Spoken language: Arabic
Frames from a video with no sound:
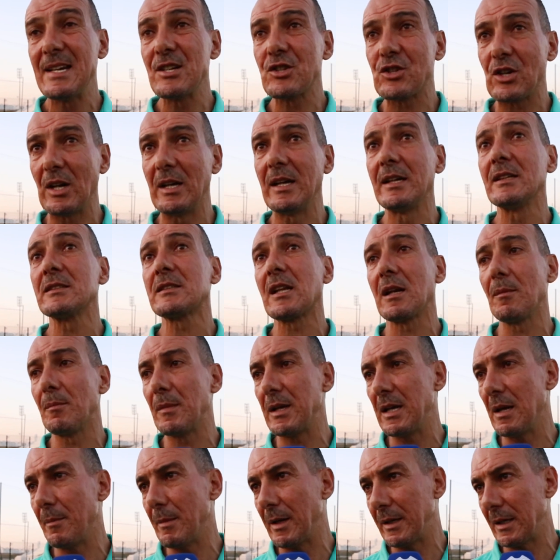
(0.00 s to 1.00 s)
الشيء اللي نطلب
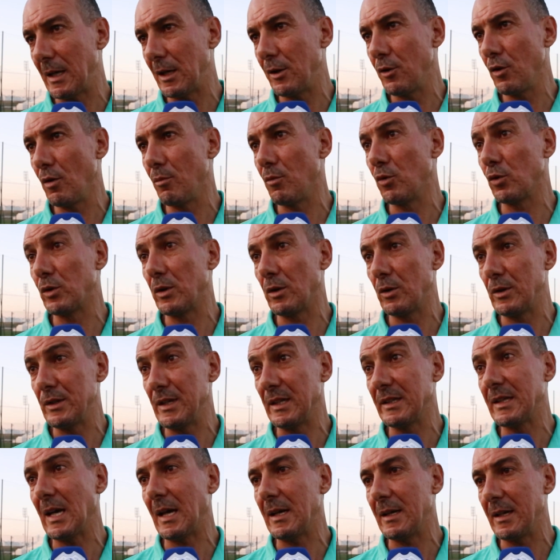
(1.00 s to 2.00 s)
منهم انا اليوم
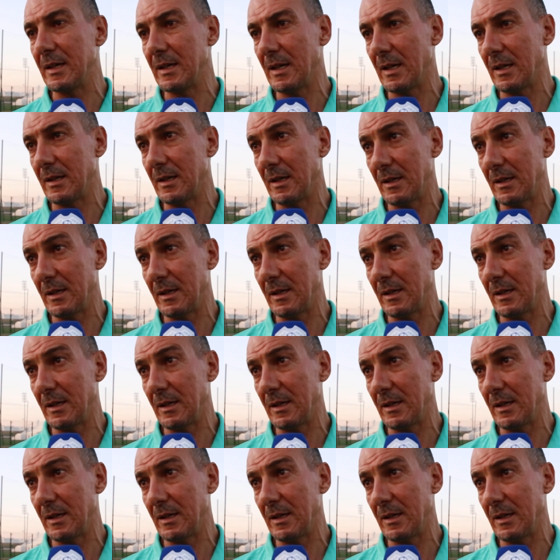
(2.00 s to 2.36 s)
والنداء اللي